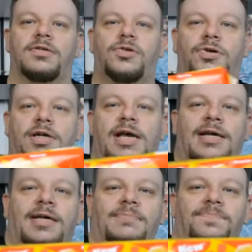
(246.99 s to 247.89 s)

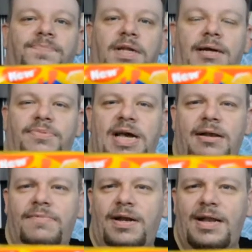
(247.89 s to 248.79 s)
Tuck-Cracker. Ähm, die
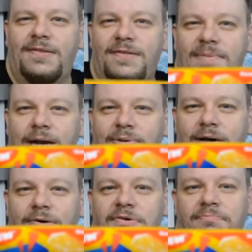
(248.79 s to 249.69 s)
hatten wir letztes Mal, glaube ich,
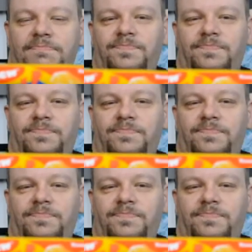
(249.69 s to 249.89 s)
auch.